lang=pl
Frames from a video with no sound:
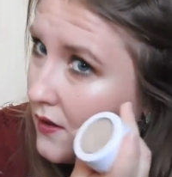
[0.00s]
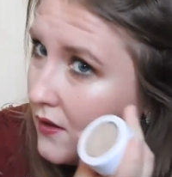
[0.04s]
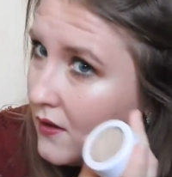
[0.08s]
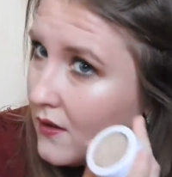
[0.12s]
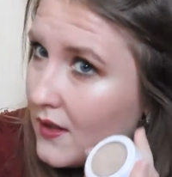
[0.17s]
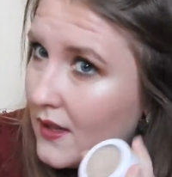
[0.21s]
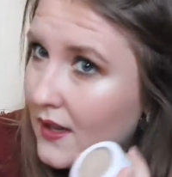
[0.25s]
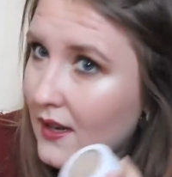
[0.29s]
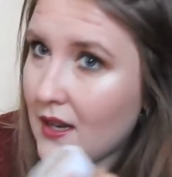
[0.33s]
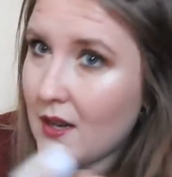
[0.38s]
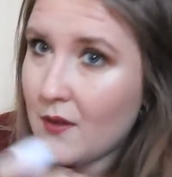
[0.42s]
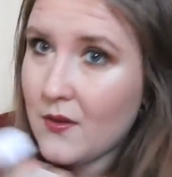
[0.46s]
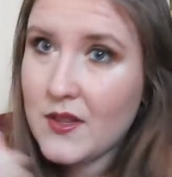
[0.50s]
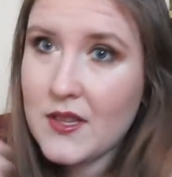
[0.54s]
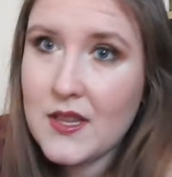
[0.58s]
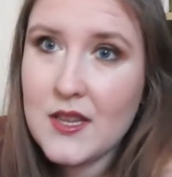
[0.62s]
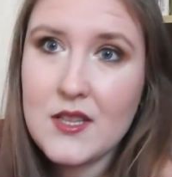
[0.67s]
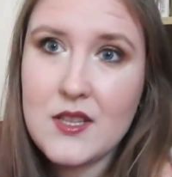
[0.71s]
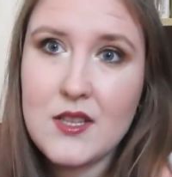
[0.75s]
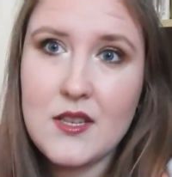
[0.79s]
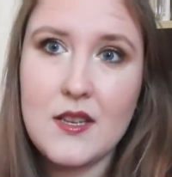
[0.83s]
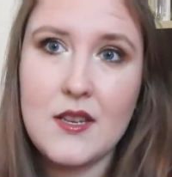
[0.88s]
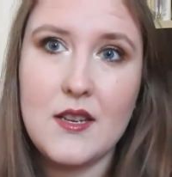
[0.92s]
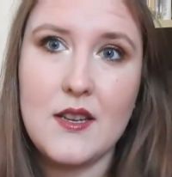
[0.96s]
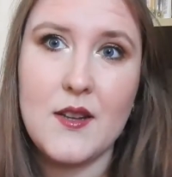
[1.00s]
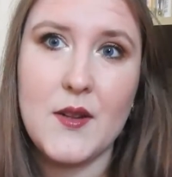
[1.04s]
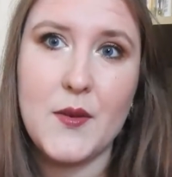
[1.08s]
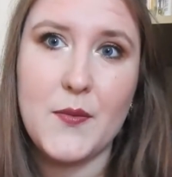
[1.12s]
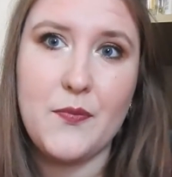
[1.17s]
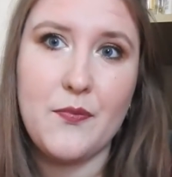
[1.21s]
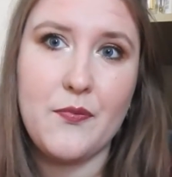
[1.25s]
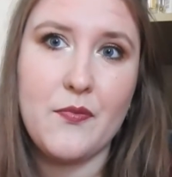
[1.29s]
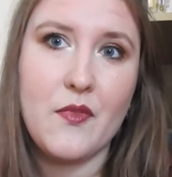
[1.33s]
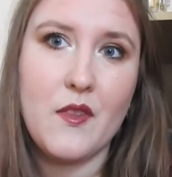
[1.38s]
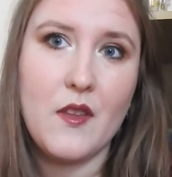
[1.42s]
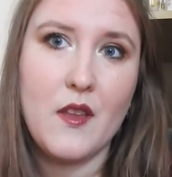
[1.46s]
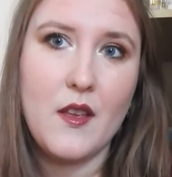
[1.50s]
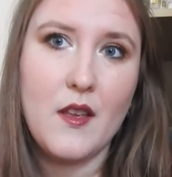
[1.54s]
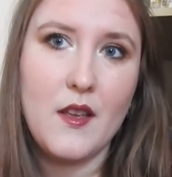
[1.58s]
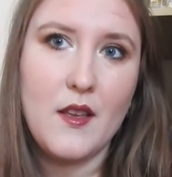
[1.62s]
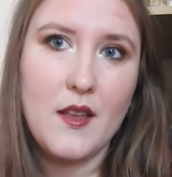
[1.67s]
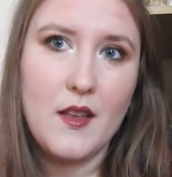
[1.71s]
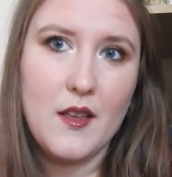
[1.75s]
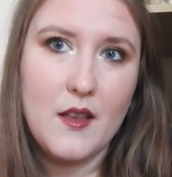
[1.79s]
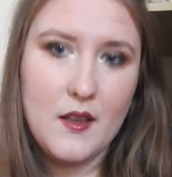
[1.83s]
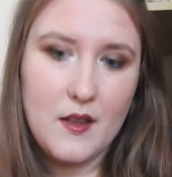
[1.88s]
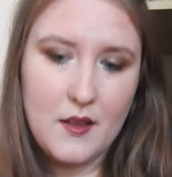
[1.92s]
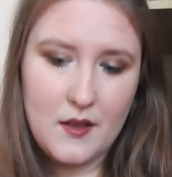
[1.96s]
no na ile widać
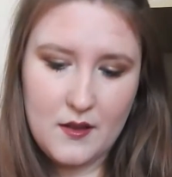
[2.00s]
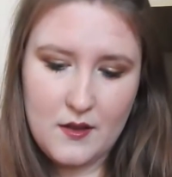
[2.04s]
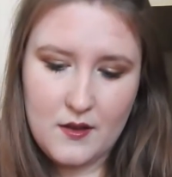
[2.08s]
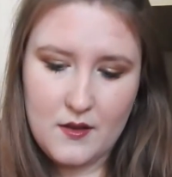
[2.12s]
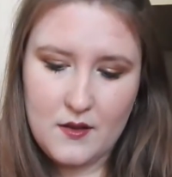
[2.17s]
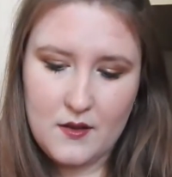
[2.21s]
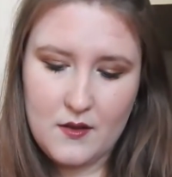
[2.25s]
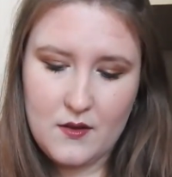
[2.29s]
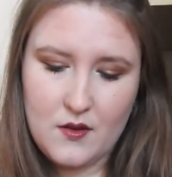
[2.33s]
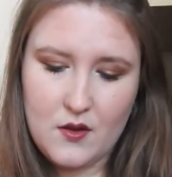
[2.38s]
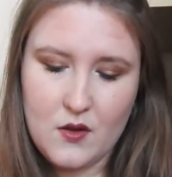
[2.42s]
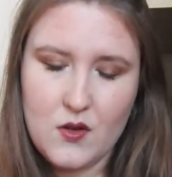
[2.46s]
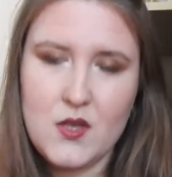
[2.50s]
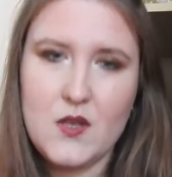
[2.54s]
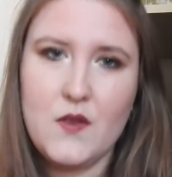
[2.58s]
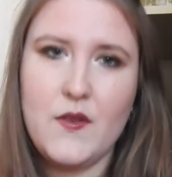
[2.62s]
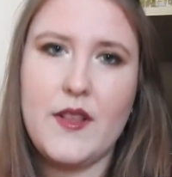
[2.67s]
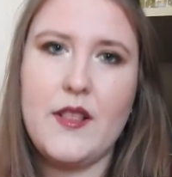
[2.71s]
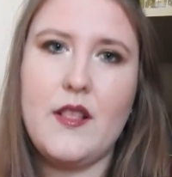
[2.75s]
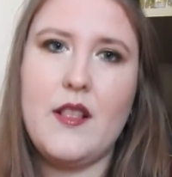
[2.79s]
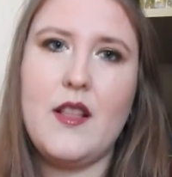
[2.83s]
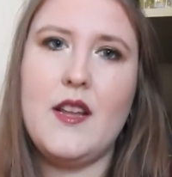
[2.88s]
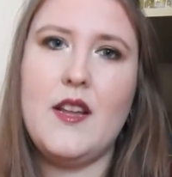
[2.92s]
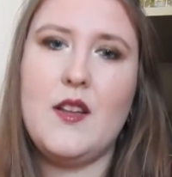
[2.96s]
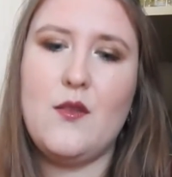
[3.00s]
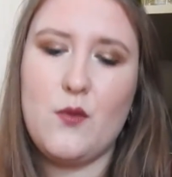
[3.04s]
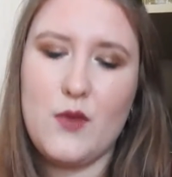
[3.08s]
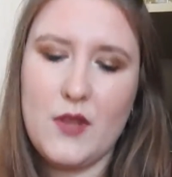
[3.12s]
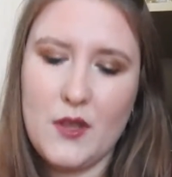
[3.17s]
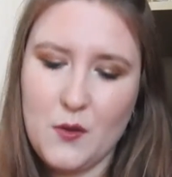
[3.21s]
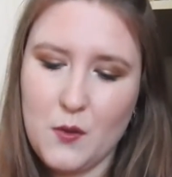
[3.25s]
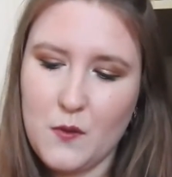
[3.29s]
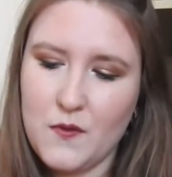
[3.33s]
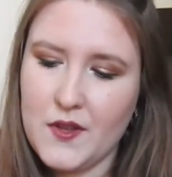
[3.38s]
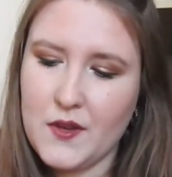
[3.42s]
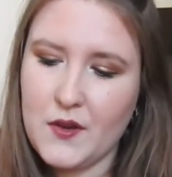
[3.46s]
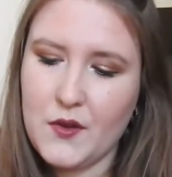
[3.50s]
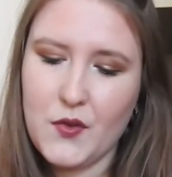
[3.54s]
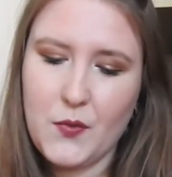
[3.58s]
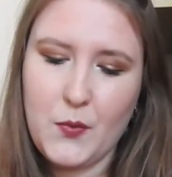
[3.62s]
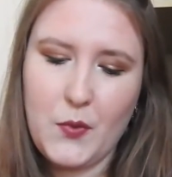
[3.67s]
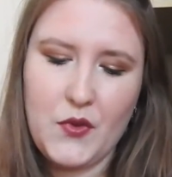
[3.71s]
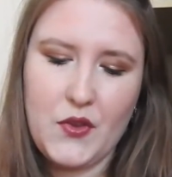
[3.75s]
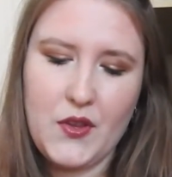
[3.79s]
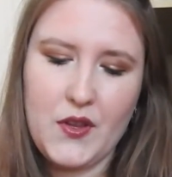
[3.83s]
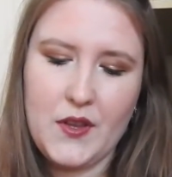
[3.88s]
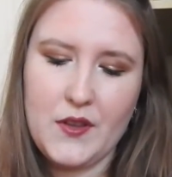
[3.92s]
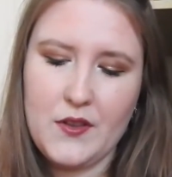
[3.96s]
Y, rozświetlenie tutaj głównie
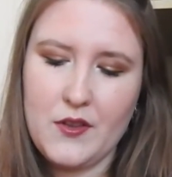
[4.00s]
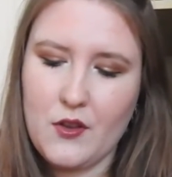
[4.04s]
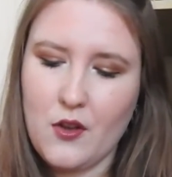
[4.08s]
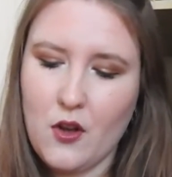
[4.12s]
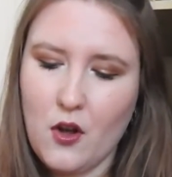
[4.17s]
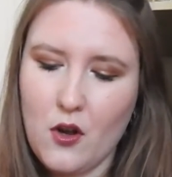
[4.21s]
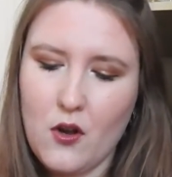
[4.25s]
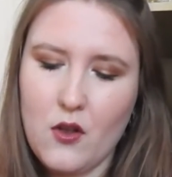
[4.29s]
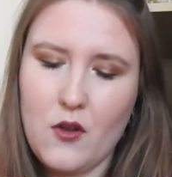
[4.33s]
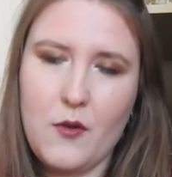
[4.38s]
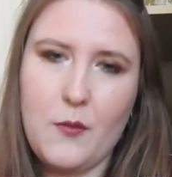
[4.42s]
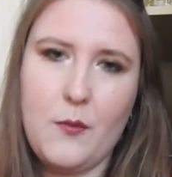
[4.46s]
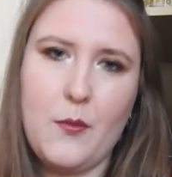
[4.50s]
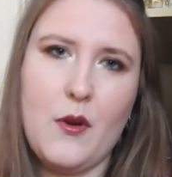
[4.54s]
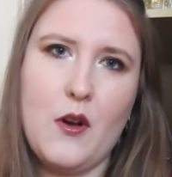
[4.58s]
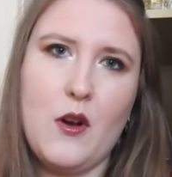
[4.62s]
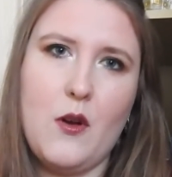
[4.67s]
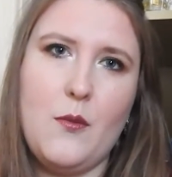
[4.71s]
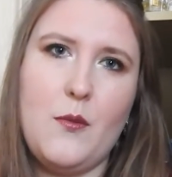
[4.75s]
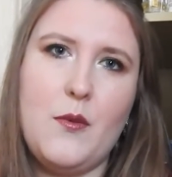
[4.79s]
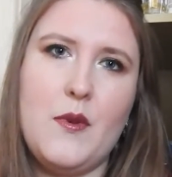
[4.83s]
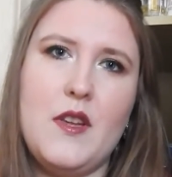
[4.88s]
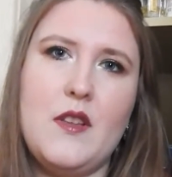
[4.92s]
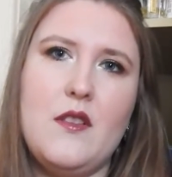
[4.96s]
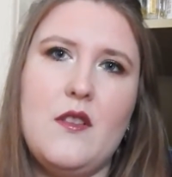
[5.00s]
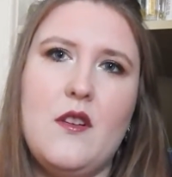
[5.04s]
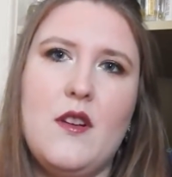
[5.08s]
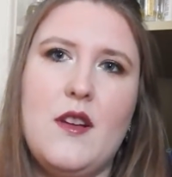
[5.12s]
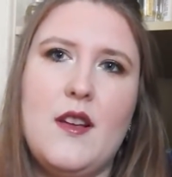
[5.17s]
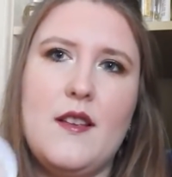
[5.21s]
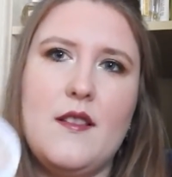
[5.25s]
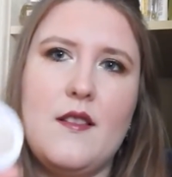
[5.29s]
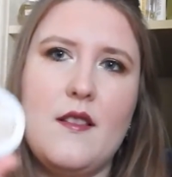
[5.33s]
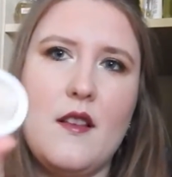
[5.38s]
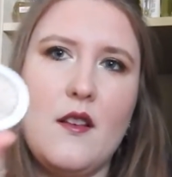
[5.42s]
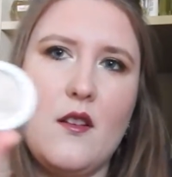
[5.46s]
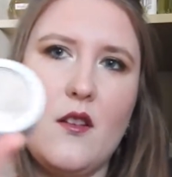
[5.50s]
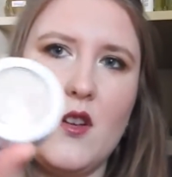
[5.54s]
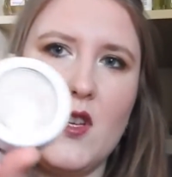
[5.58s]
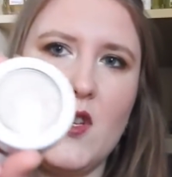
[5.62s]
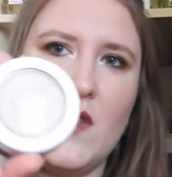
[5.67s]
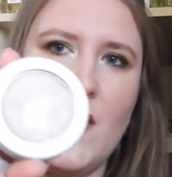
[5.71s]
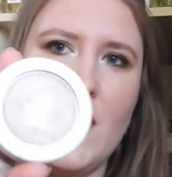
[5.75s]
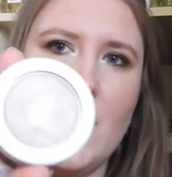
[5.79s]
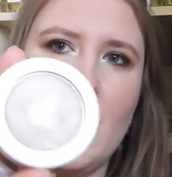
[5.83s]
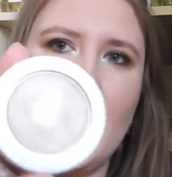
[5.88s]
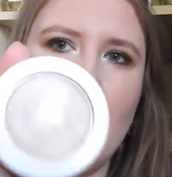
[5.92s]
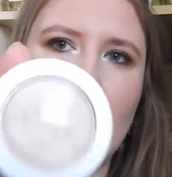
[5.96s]
kosmetyki z Color Pop i to jest
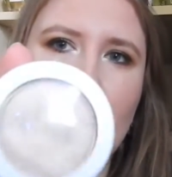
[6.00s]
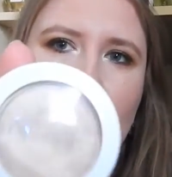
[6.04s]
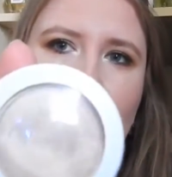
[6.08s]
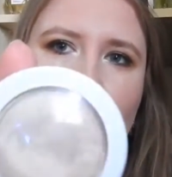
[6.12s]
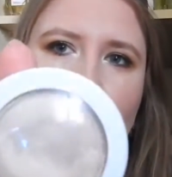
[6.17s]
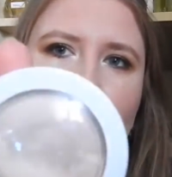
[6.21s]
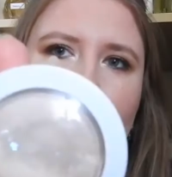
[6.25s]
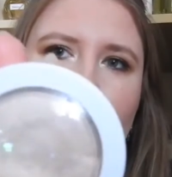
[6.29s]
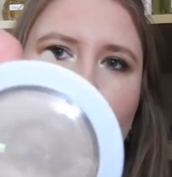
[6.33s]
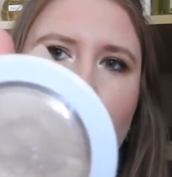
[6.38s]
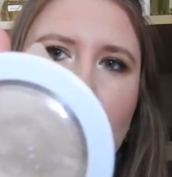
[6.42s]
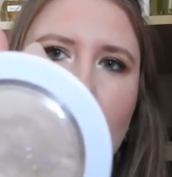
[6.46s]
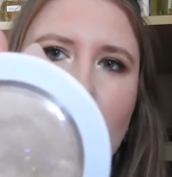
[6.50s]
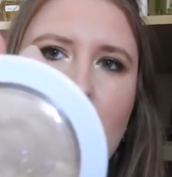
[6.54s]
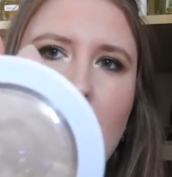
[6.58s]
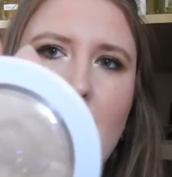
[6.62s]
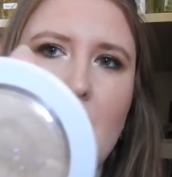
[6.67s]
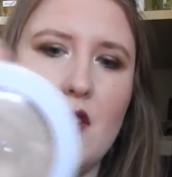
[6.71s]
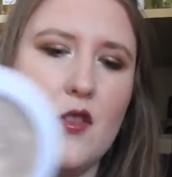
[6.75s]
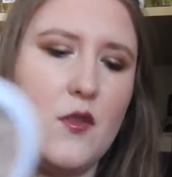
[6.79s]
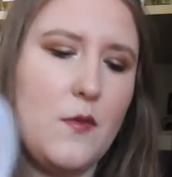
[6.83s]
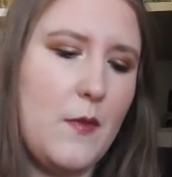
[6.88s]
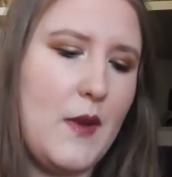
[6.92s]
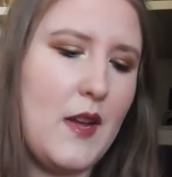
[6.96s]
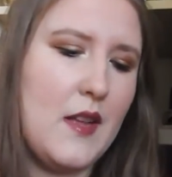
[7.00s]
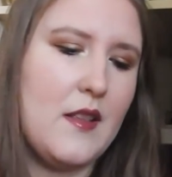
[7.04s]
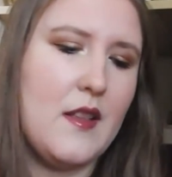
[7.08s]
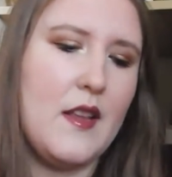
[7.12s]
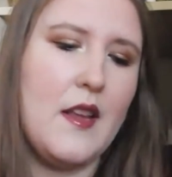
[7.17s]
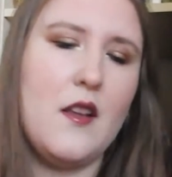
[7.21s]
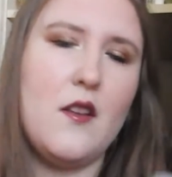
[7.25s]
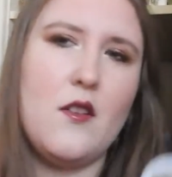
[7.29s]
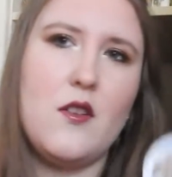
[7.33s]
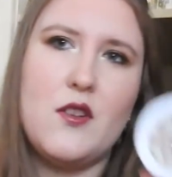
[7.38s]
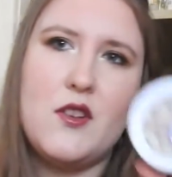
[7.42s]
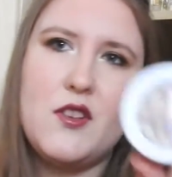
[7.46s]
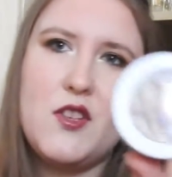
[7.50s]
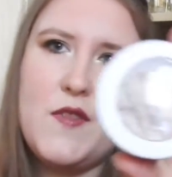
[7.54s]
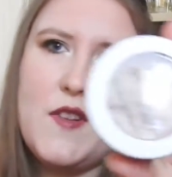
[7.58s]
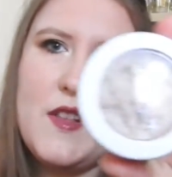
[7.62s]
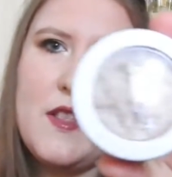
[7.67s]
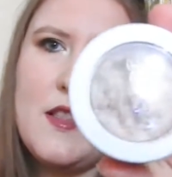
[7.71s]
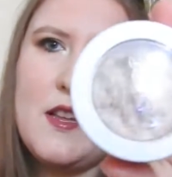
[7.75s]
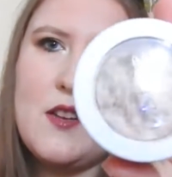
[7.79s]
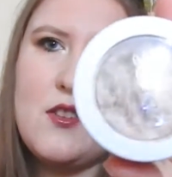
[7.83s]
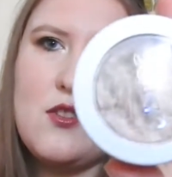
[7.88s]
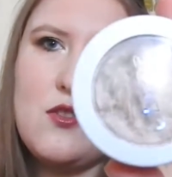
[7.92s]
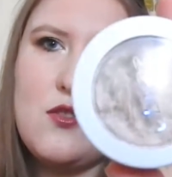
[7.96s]
rozświetlacz mój ulubiony Lunch Money,
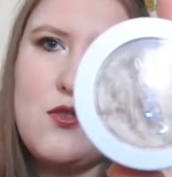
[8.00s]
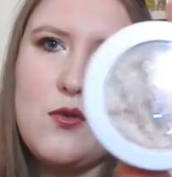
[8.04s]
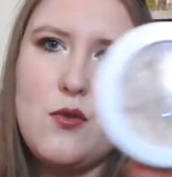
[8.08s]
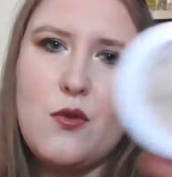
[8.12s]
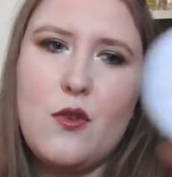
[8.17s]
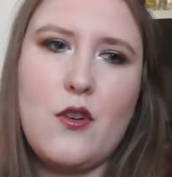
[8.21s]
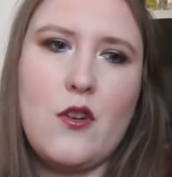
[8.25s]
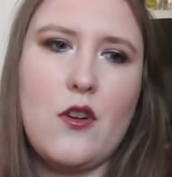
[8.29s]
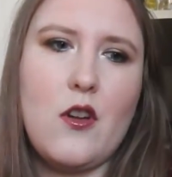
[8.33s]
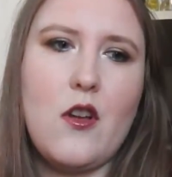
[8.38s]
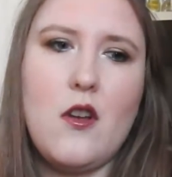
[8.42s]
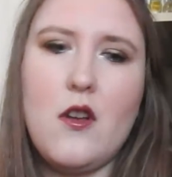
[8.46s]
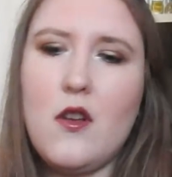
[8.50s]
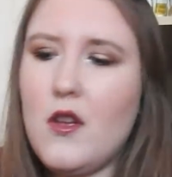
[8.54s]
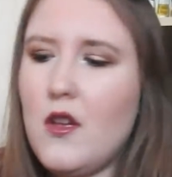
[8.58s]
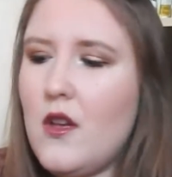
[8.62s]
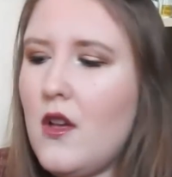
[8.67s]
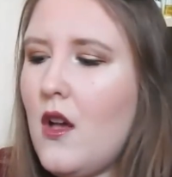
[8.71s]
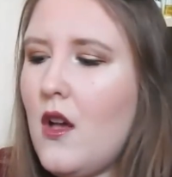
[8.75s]
rozświetlacz Churro